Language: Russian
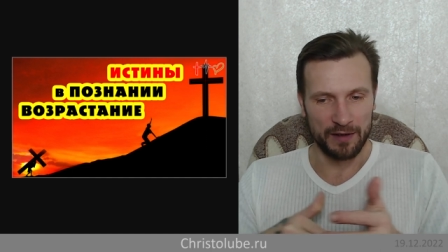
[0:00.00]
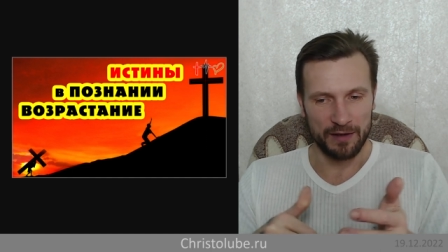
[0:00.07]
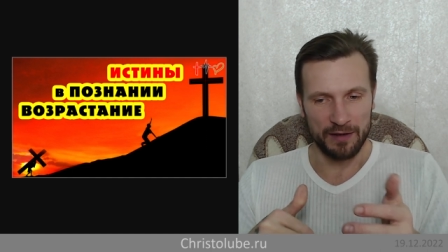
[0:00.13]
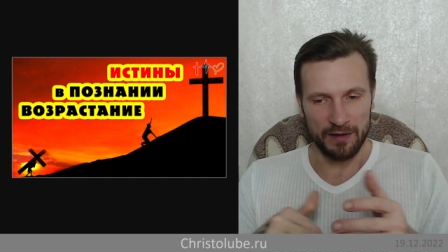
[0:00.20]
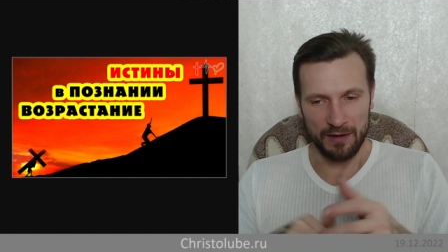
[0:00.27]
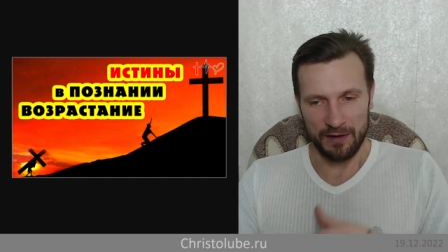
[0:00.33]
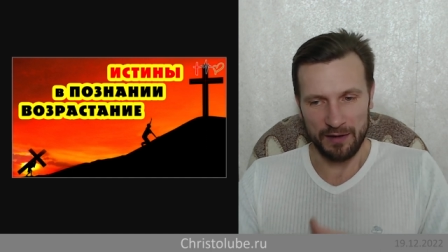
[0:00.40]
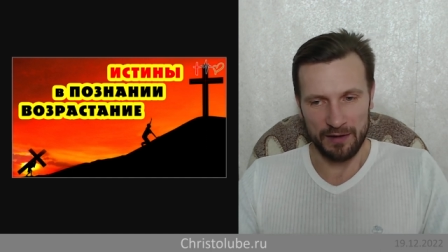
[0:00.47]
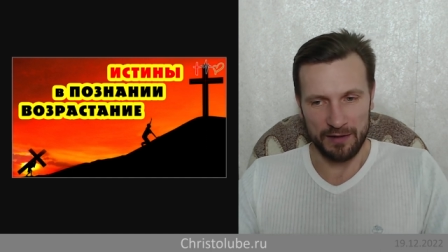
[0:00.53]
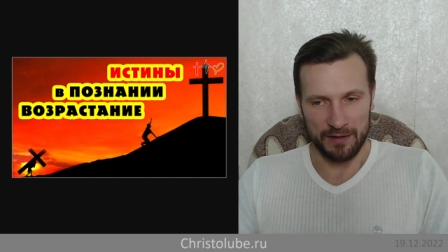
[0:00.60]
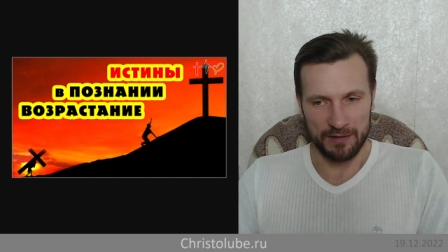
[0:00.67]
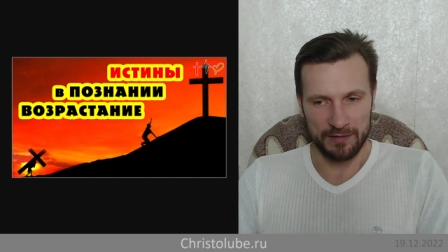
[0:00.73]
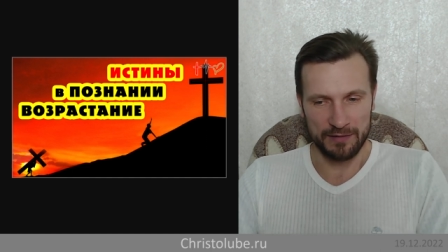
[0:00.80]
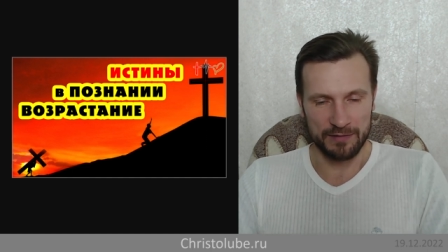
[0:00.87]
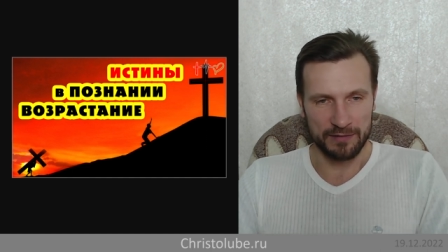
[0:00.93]

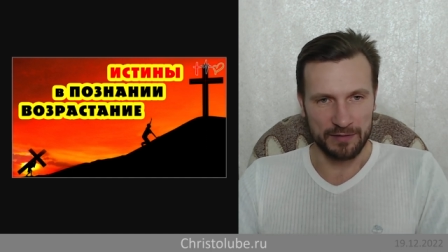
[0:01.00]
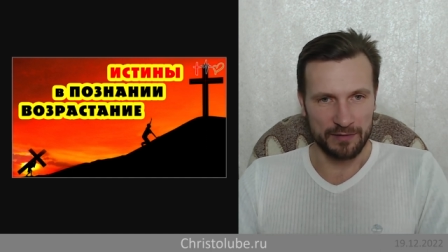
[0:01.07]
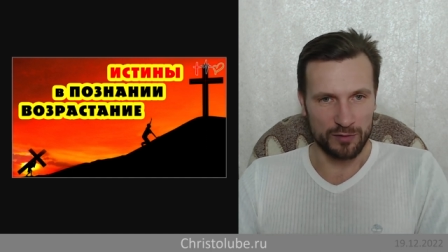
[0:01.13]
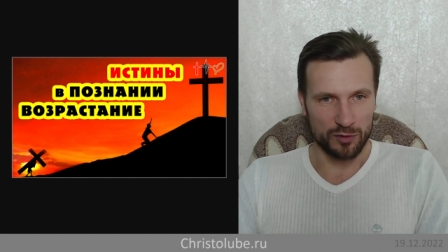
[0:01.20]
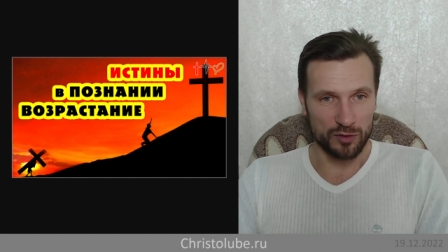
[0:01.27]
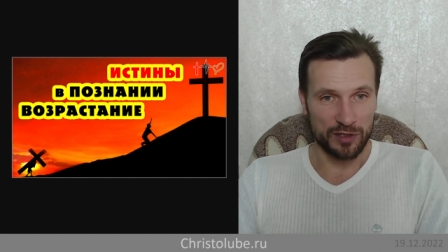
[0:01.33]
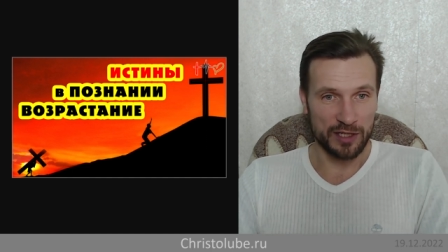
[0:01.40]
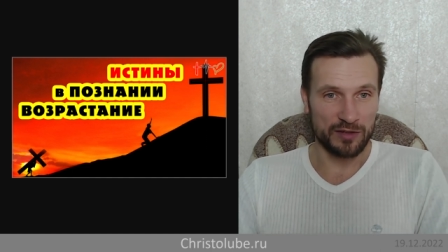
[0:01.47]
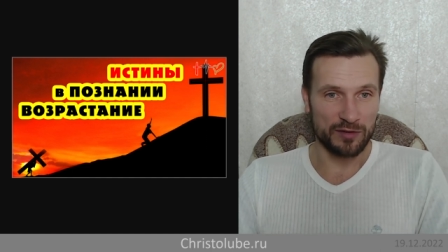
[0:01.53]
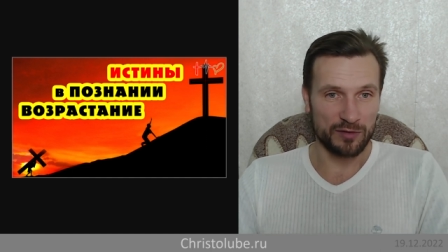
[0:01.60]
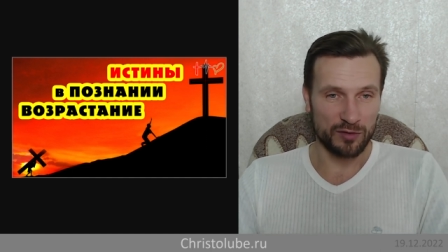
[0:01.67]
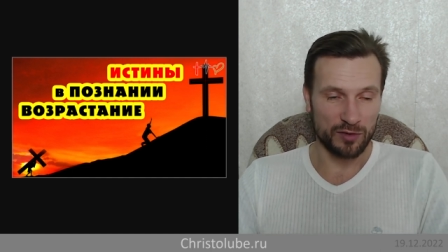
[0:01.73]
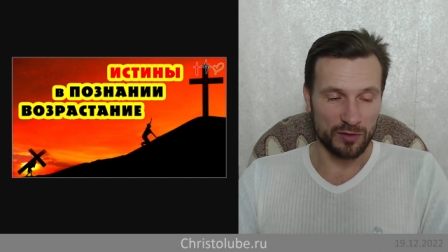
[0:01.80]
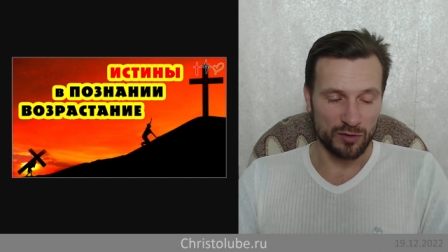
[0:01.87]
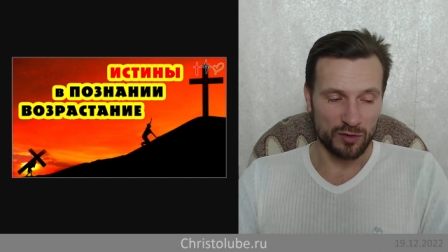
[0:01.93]
Э, то есть, даже, то,
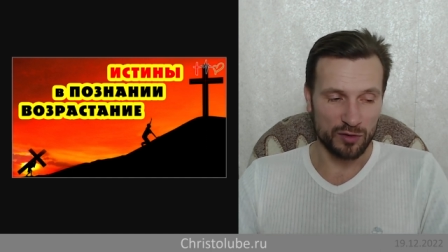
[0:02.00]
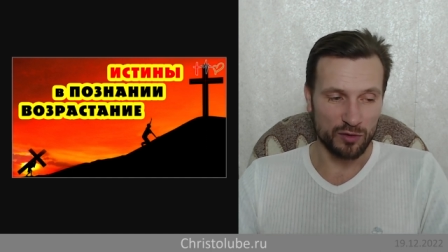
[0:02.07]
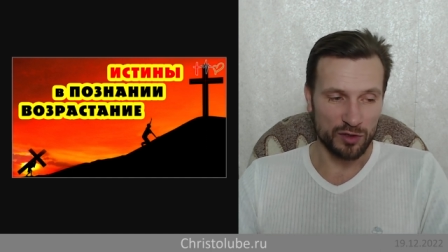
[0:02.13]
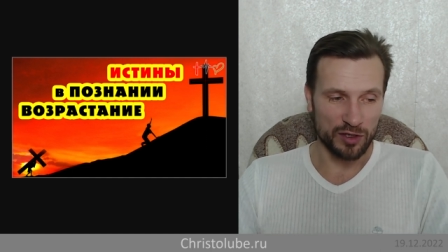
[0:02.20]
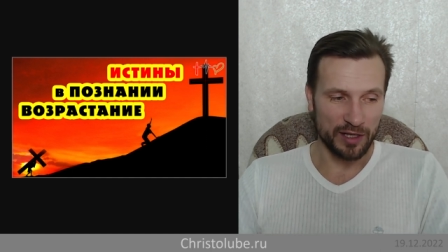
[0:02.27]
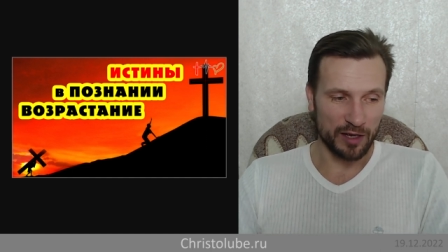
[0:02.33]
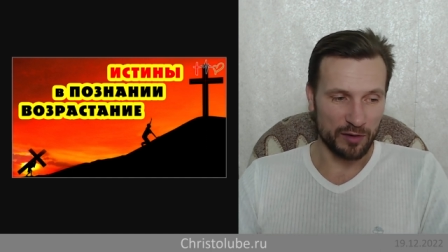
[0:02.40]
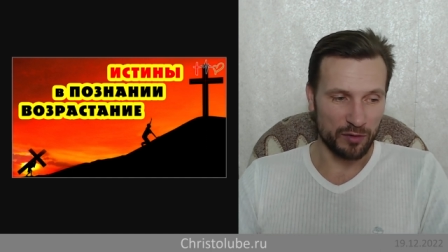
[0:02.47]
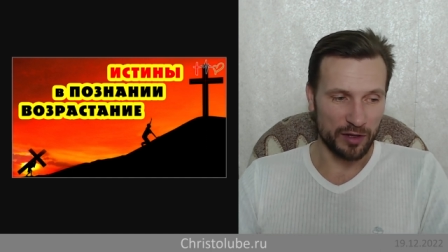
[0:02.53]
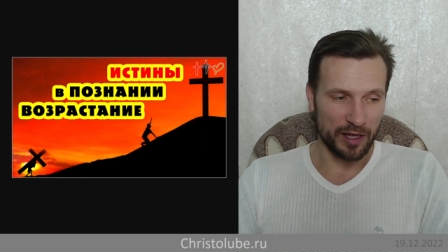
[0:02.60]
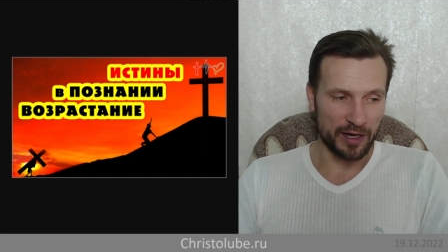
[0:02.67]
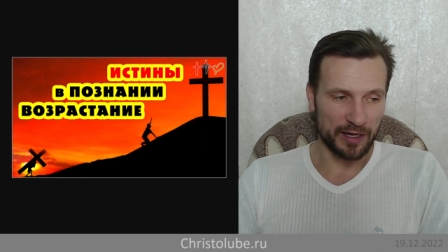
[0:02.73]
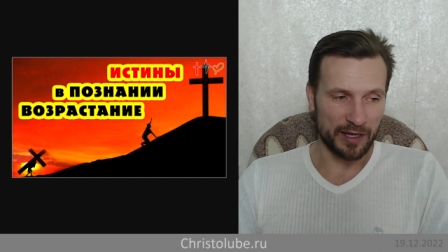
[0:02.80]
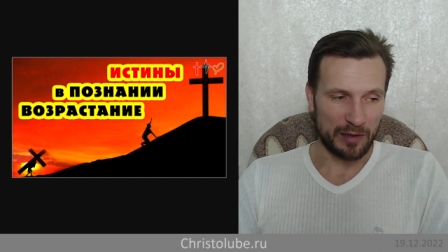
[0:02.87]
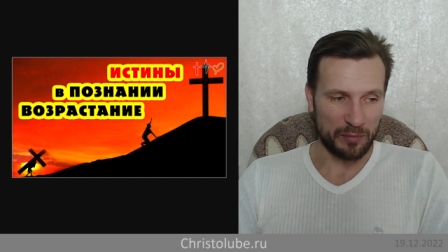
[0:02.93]
то есть очень такой
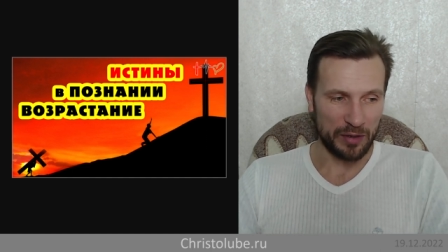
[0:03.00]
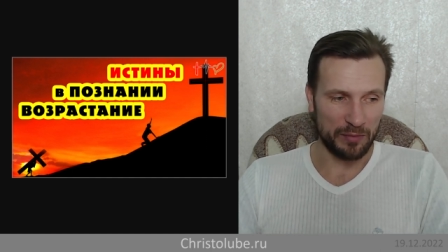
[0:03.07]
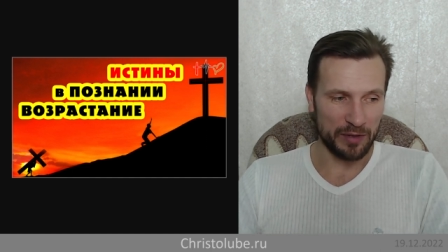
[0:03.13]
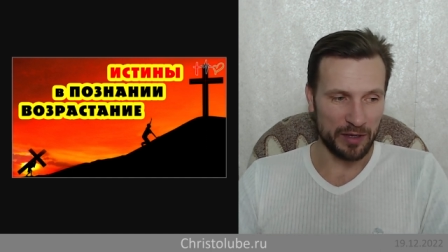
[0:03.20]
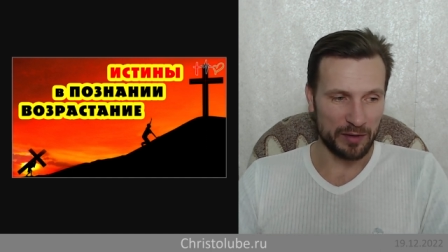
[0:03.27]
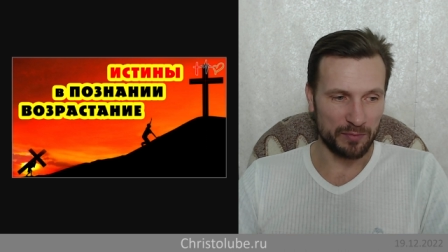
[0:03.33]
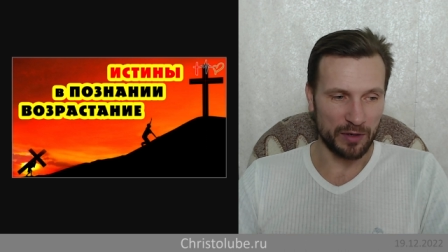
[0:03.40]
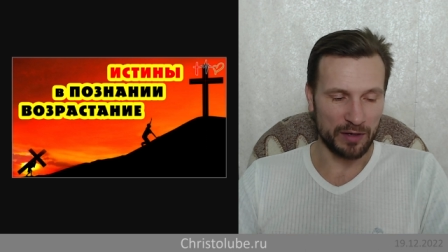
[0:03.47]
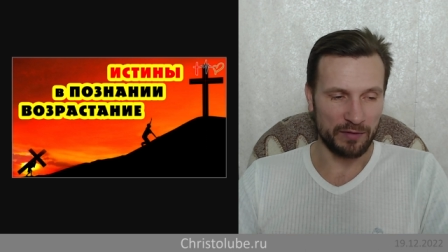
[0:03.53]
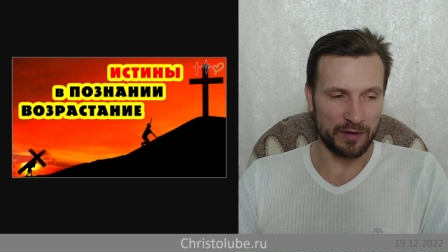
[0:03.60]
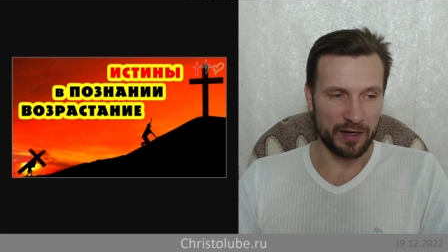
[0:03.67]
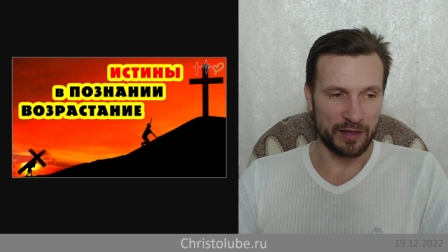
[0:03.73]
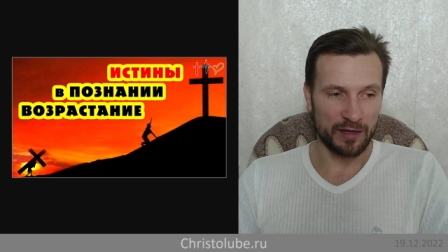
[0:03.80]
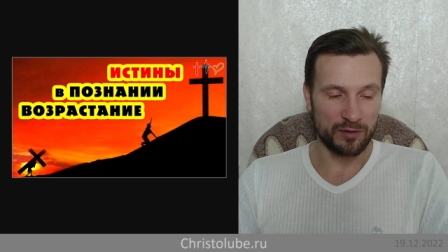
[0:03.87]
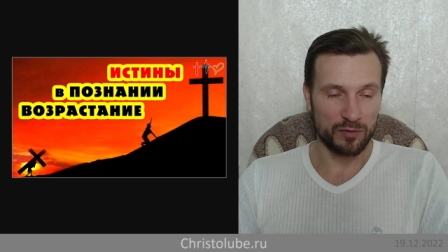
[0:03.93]
яркий пример
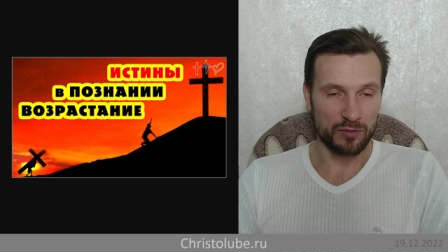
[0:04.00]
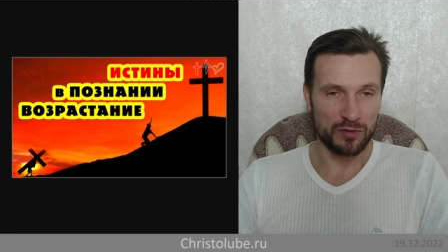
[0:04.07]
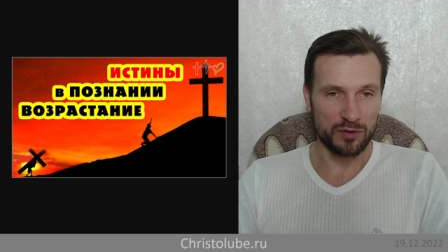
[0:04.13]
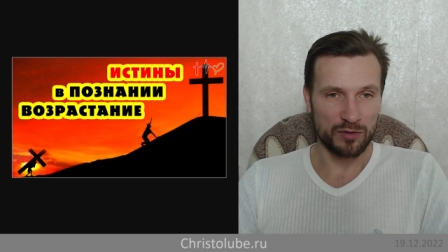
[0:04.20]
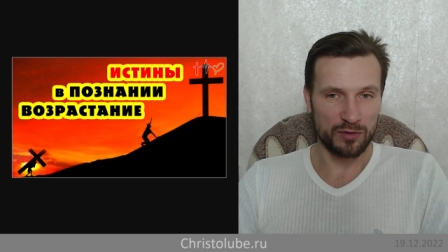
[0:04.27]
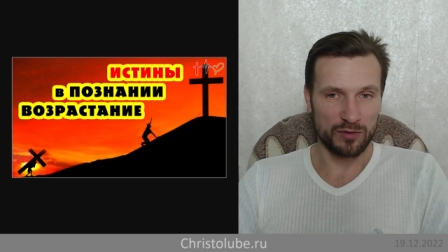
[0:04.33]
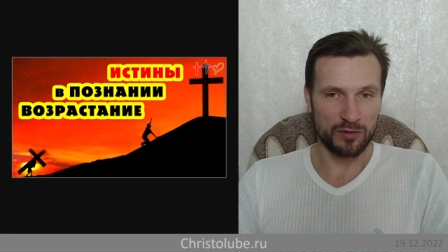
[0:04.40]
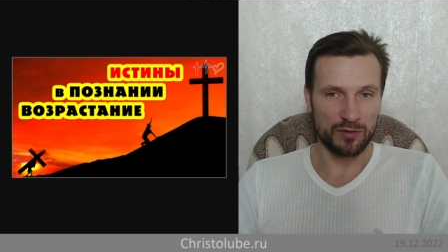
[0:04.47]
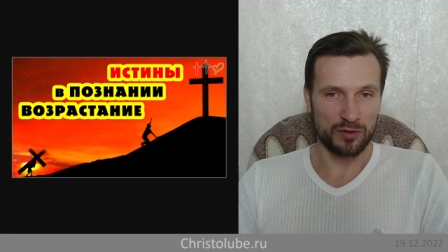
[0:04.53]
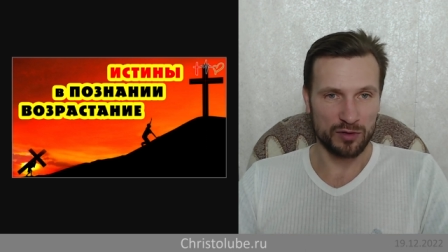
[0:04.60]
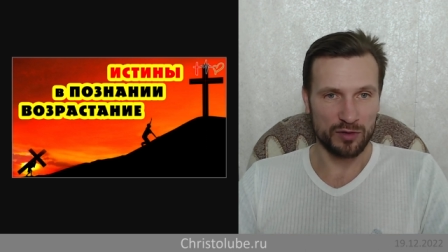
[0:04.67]
поговорить о том, что,